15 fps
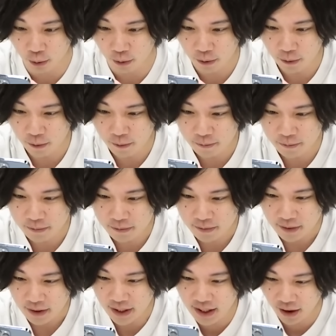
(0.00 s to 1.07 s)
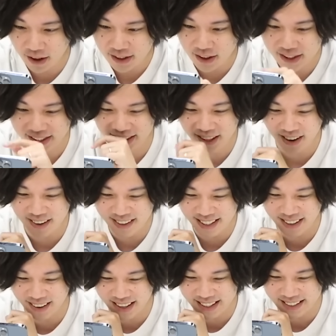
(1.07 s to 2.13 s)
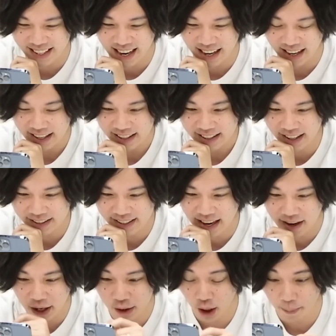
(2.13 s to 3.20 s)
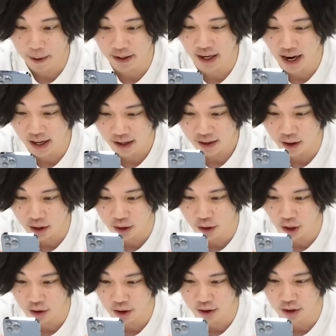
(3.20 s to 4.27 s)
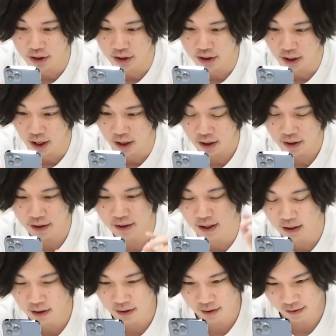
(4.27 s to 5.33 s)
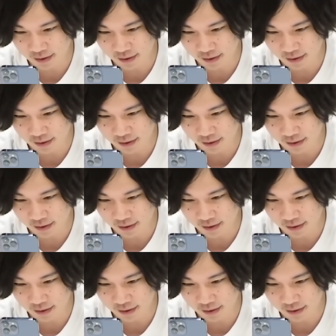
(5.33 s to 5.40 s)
いいよ、スノーティーのエッタ100点やばくない何限定出すぎじゃないえ